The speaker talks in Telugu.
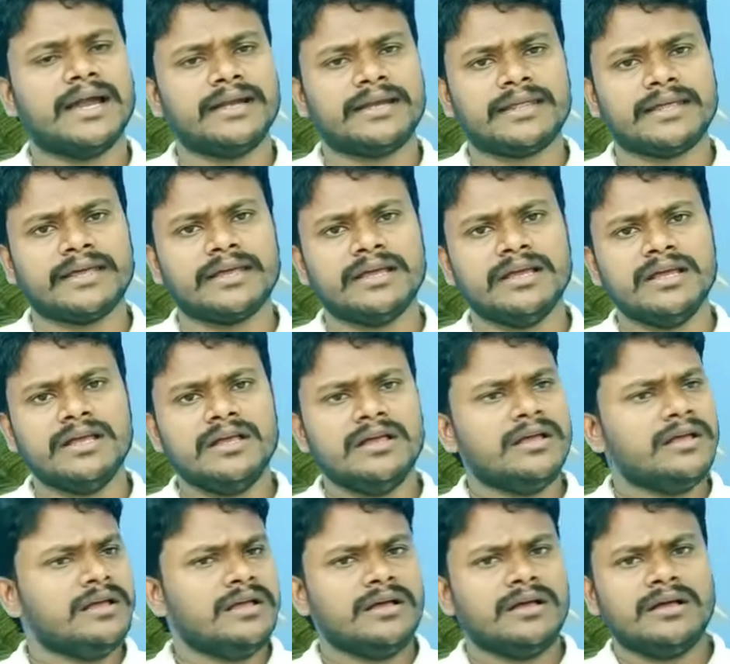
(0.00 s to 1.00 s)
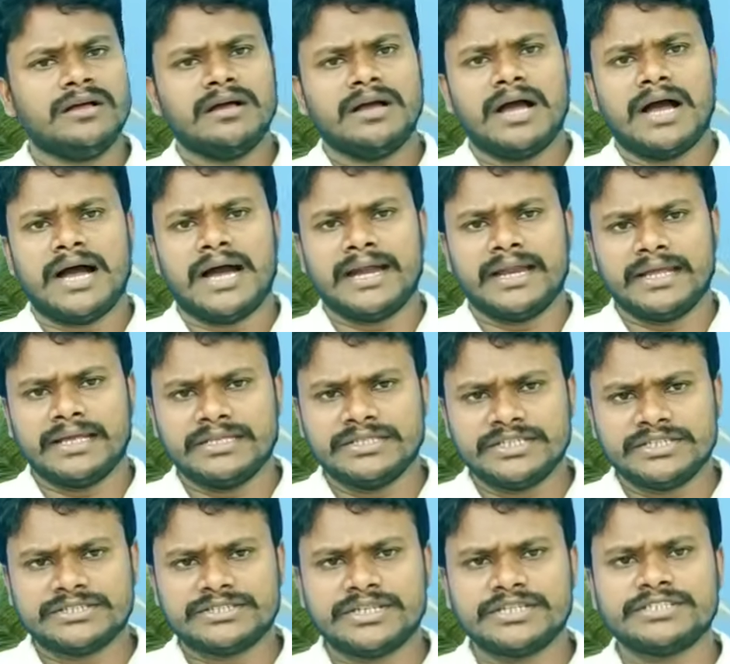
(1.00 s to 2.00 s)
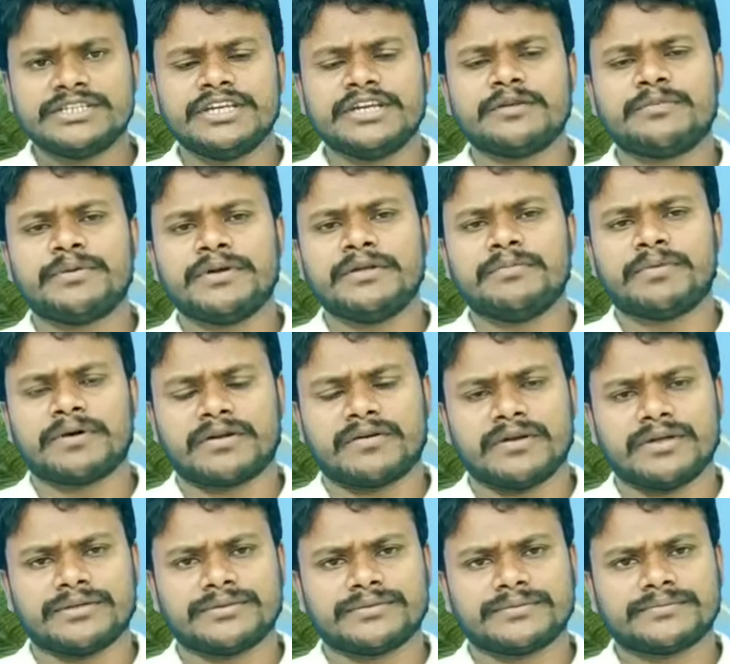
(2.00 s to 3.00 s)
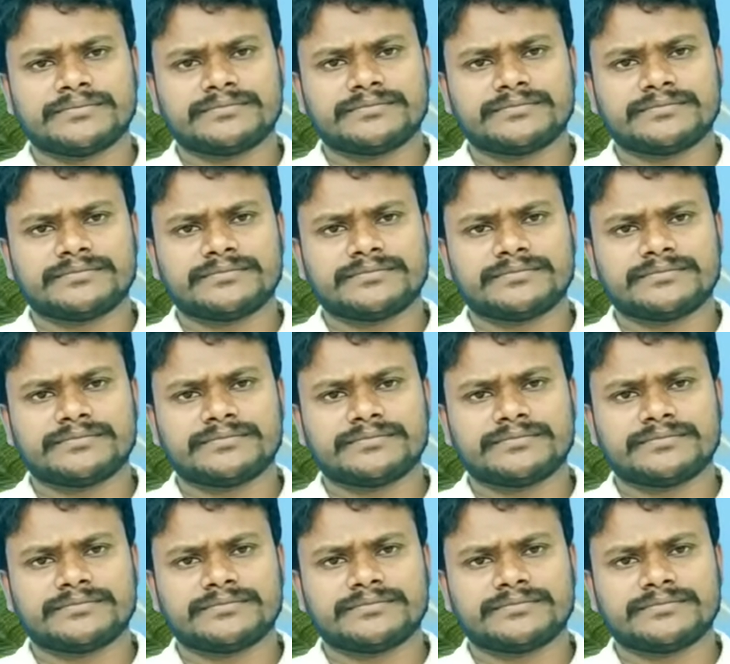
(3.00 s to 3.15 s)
అంటే ఆయన ఏం చేసినా చేయకపోయినా పర్వాలేదు